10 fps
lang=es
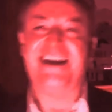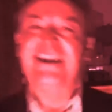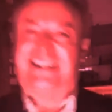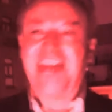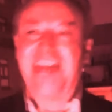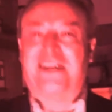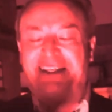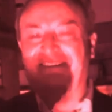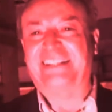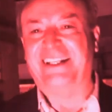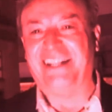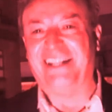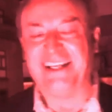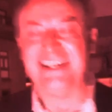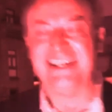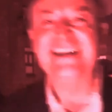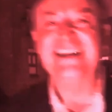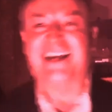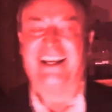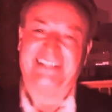Claro que debe tener ahí
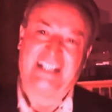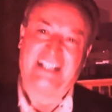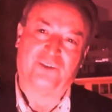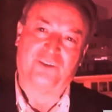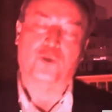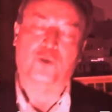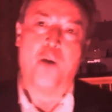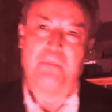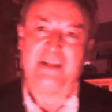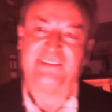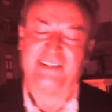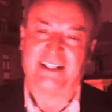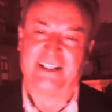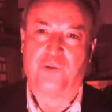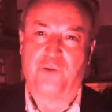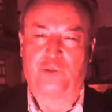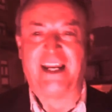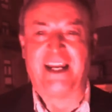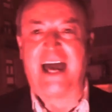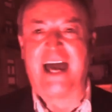gente que es su cómplice, que fue su
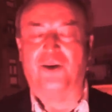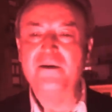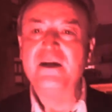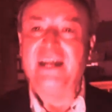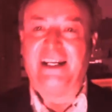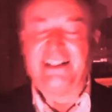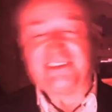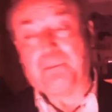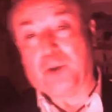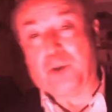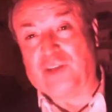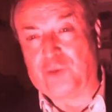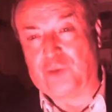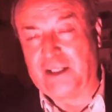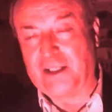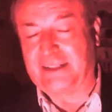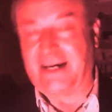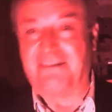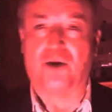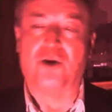aliado en este proceso de
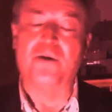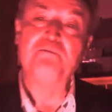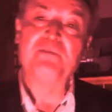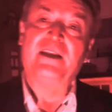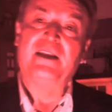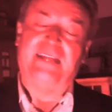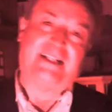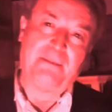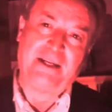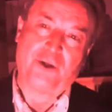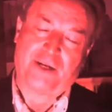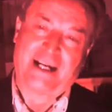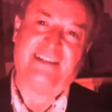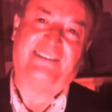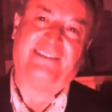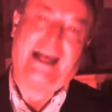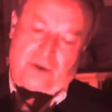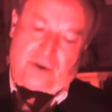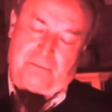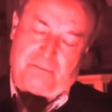trabajo del crimen
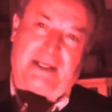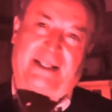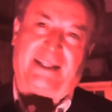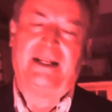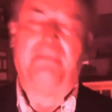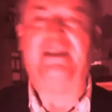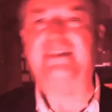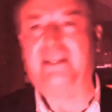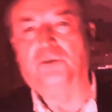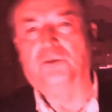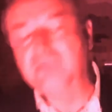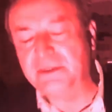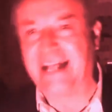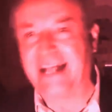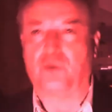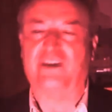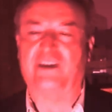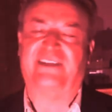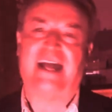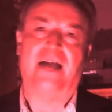organizado verdaderamente en un
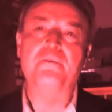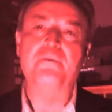narcoestado.